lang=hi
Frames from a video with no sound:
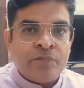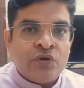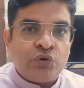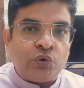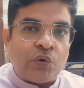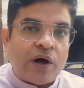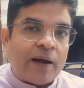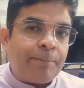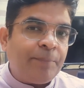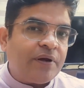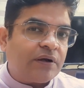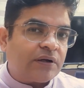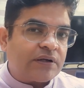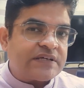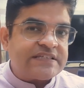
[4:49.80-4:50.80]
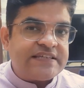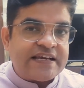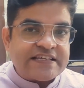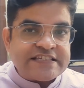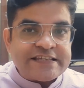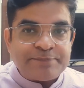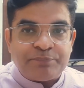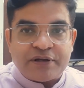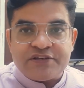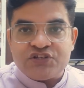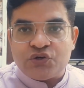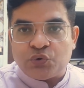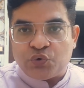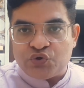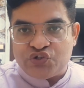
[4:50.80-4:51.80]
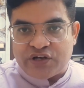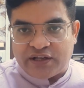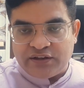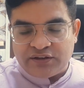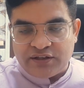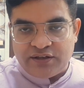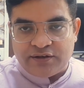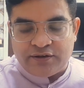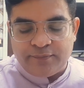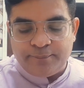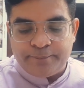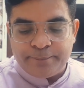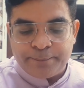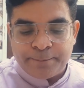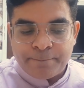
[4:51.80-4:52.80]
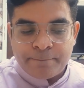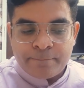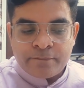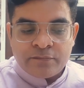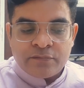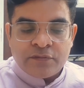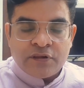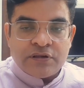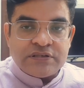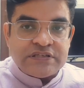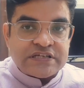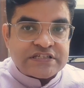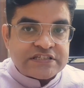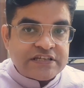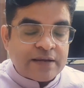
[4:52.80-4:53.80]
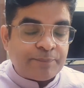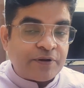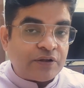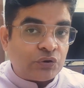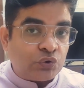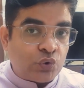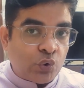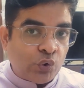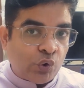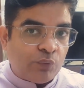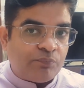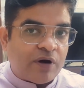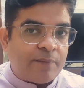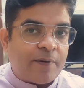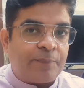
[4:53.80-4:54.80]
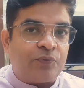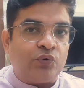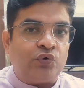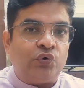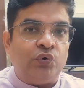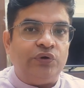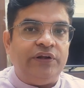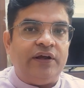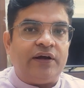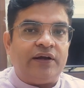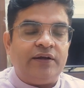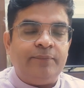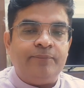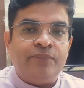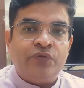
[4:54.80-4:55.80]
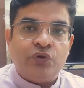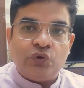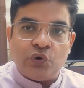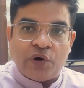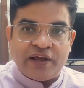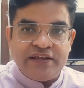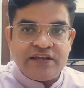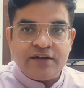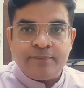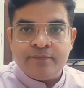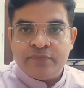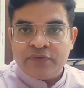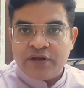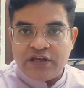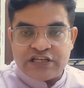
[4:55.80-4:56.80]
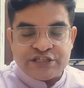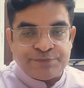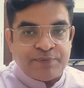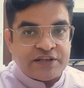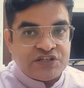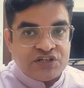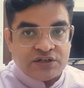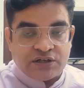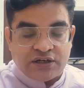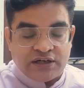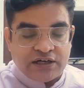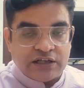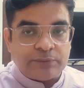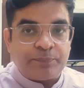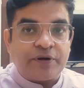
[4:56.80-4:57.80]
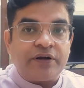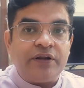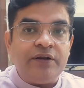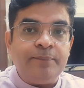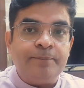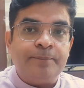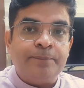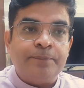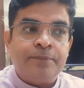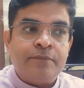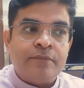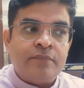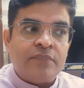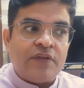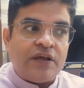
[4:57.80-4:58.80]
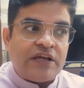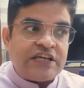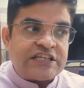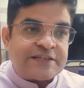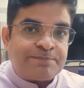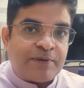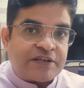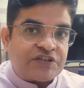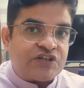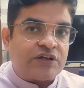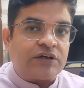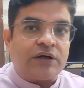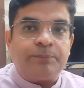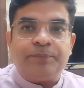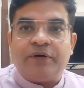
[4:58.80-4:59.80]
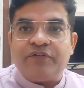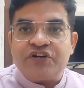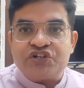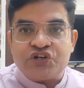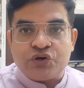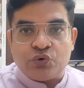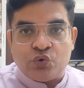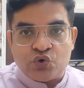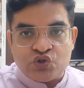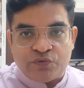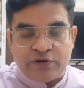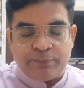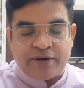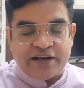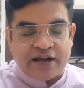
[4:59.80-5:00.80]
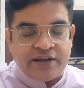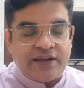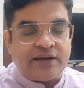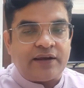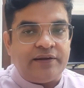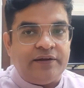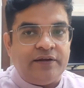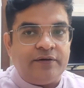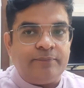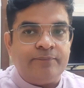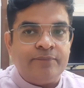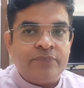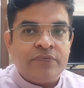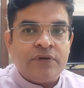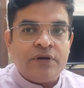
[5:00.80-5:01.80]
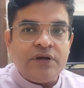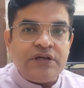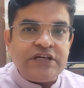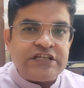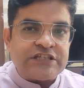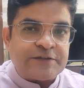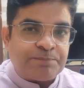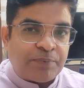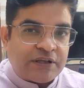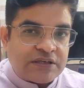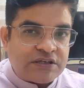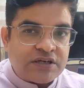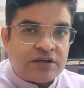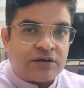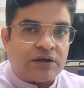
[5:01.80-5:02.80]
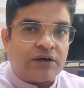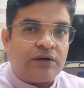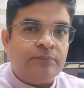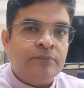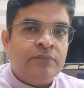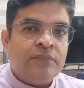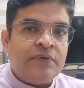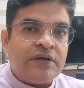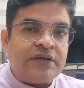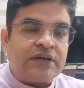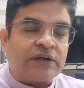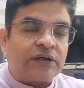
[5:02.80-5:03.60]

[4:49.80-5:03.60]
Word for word: तो आप भी अगर किसी ऐसे बच्चे को जानते हैं जिसने अपने दोनों माँ बाप को खो दिया है तो आइए इस बच्चे का हाथ पकड़ें इस बच्चे का भविष्य उज्जवल बनाने के लिए इस बच्चे का ये